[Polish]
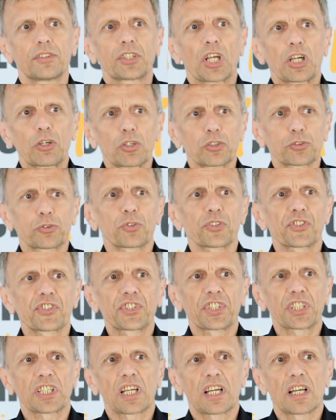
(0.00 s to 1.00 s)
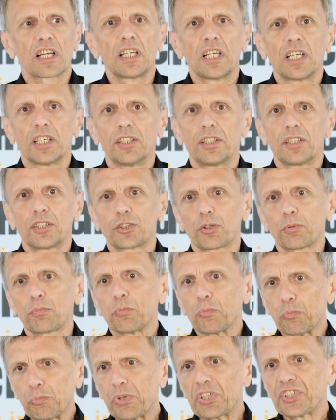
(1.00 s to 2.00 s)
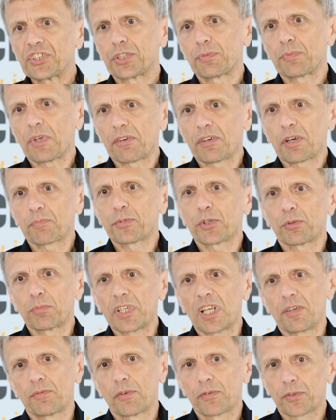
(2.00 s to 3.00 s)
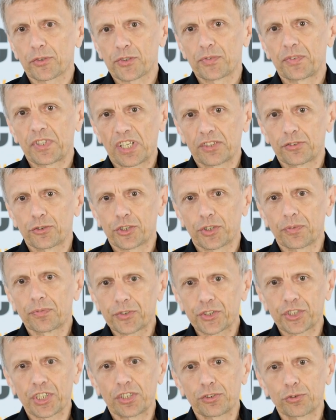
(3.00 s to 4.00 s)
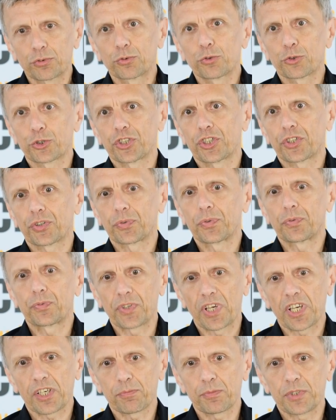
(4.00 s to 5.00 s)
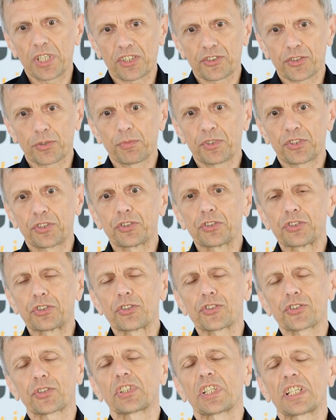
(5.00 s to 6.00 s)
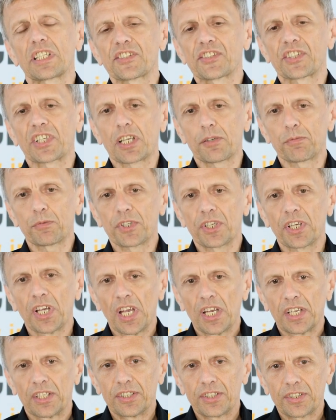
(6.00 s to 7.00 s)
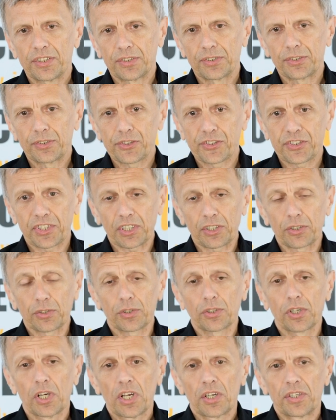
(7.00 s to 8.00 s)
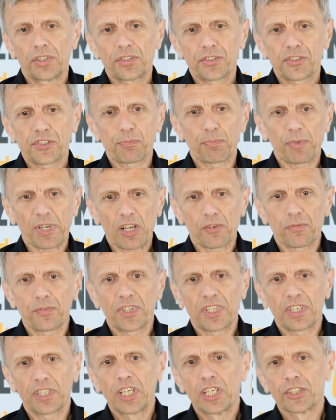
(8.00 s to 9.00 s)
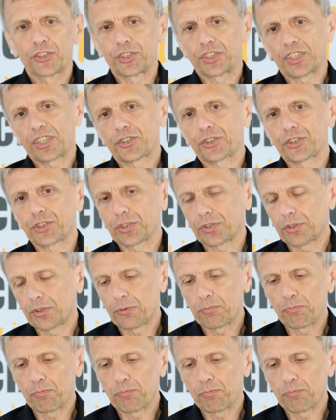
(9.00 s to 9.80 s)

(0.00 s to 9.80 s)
Y, agroturystyka y, no, będzie miała problemy w rozwijaniu się w cieniu dużych ferm, jak sobie doskonale zdajemy z tego sprawę, czy też